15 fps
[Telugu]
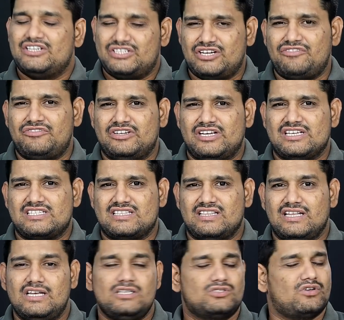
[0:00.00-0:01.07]
షిఫ్ట్
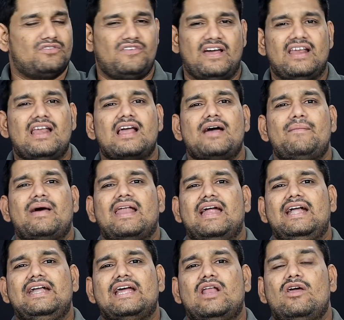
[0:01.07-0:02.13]
చేసింది సో ఫైనల్గా మన
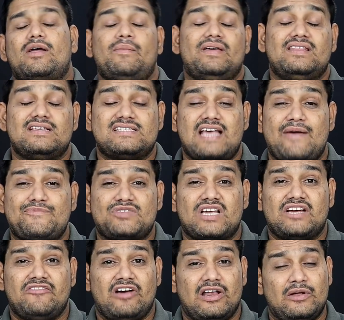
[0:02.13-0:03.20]
ఇండియాలో యొక్క మీద
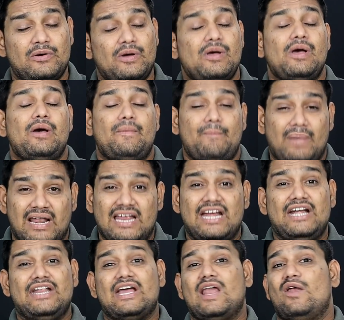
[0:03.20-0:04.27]
శాంసంగ్ వాళ్ళు మన
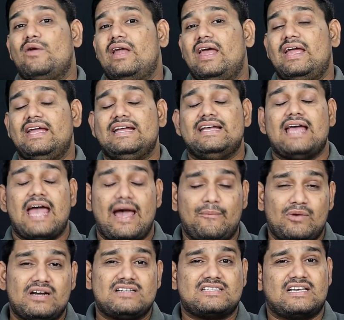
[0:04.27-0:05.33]
ఇండియాలోనే ఈ
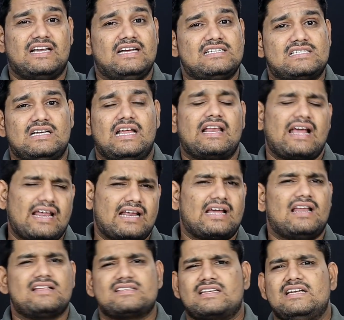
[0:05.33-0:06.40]
ఆమ్లెట్ స్క్రీన్స్ని
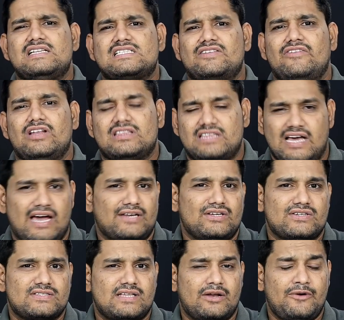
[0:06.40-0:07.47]
రకరకాల స్క్రీన్స్ని వీళ్ళు తయారు
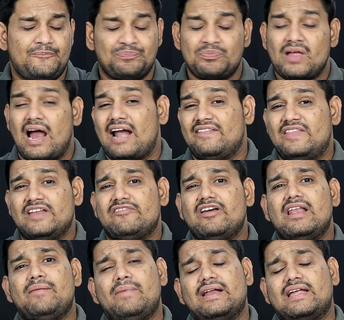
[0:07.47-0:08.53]
చేస్తారు అండ్
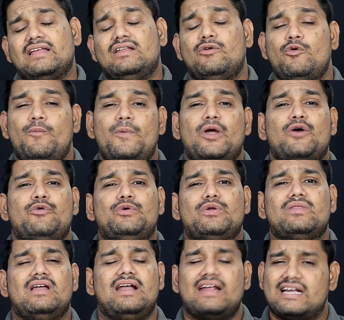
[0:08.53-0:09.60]
దీనివల్ల మనకేదో ఉపయోగం
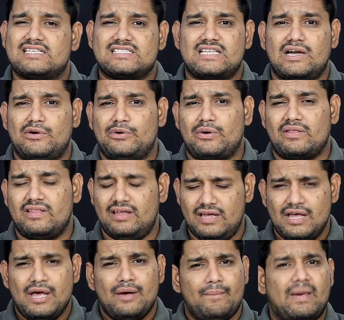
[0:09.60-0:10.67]
ఉంటుందంటే ఖచ్చితంగా ఉంటుంది
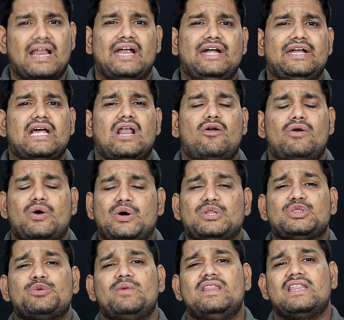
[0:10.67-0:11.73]
మన ఇండియాలో ఉన్న
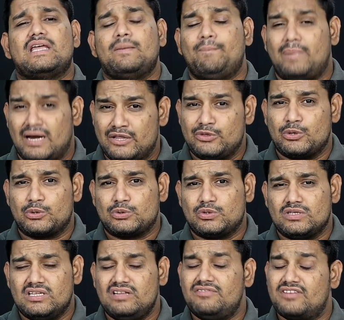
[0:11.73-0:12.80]
కొంతమందికి పని
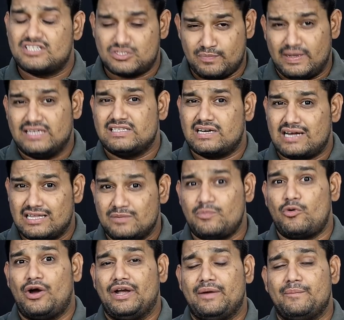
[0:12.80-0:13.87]
దొరుకుతుంది ఫస్ట్ మేజర్గా అది
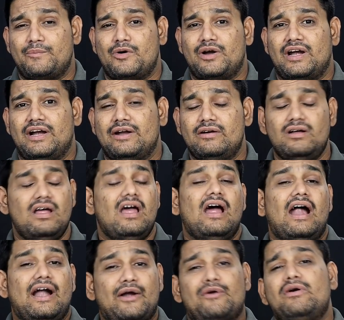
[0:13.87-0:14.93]
పాయింట్ ఇంపార్టెంట్
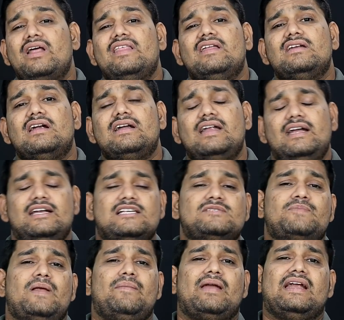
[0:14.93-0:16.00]
అండ్ రెండోది ఏంటంటే
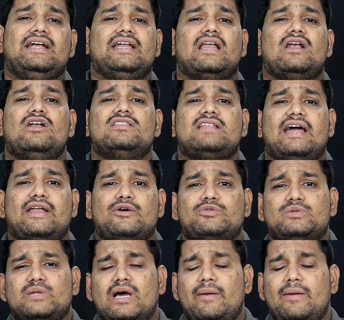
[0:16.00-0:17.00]
డిస్ప్లే మన ఇండియాలోనే తయారవుతుంది